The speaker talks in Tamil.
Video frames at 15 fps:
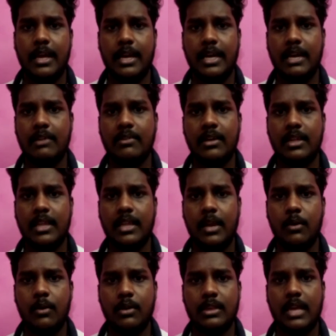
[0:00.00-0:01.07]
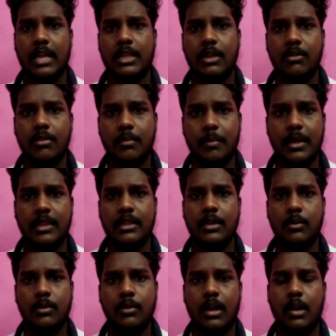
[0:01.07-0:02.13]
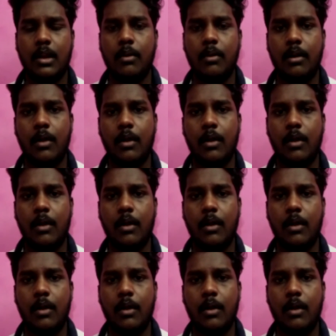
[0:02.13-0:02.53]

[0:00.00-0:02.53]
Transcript: ரெண்டாவது கதையில் ஒரு தாத்தாவுக்கும் பேத்திக்கும் உண்டான ஒரு